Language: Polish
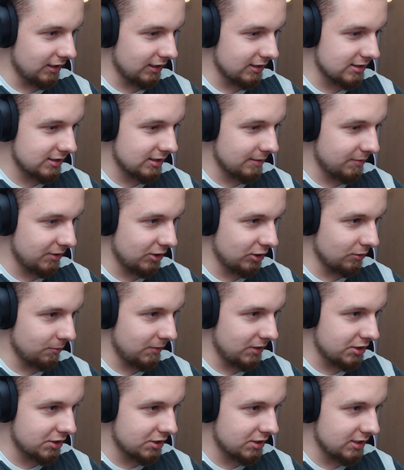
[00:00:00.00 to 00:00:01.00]
zabiją
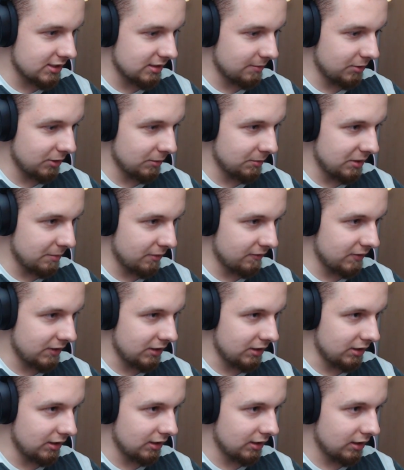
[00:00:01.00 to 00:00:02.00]
mi czy nie zabiją? Nie
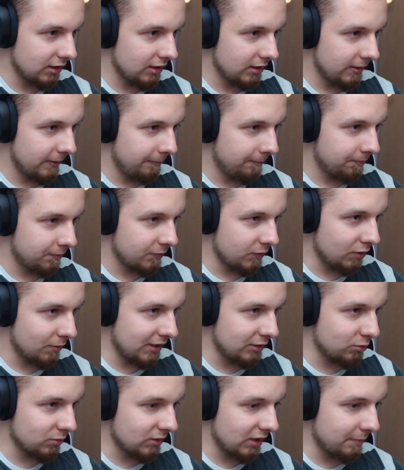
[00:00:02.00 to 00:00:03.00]
powinni.
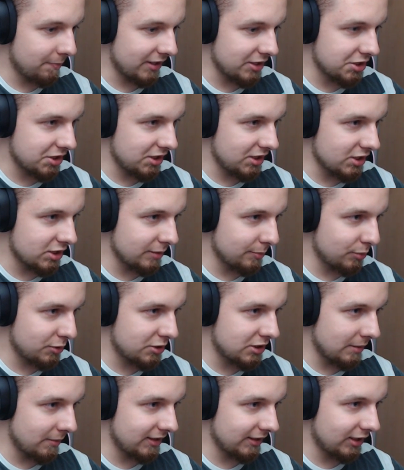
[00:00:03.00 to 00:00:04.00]
Dobra, i tutaj patrzcie, jeszcze
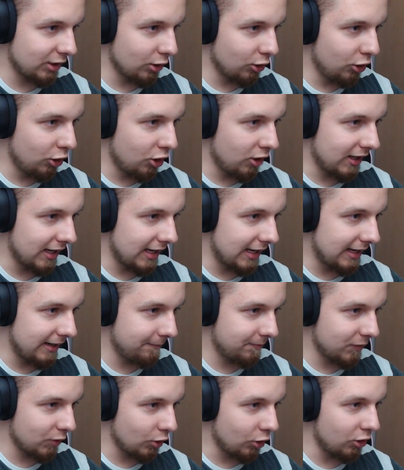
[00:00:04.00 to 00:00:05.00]
puszczamy takiego loga.
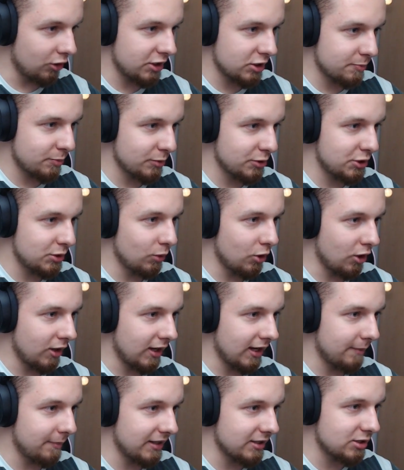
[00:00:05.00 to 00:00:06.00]
O, on też puścił
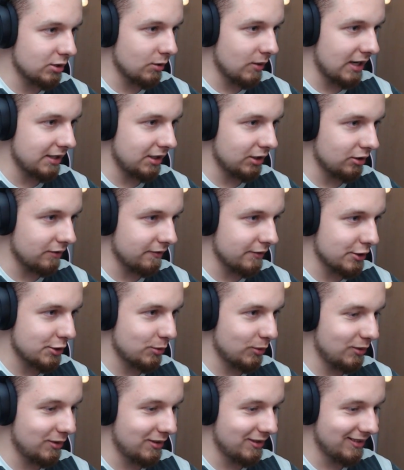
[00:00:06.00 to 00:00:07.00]
loga. Bardzo ładnie to
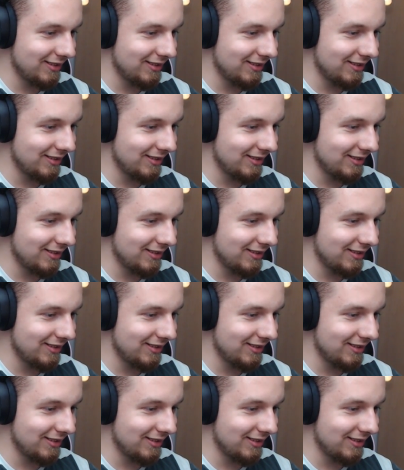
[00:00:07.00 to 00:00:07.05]
wyszło.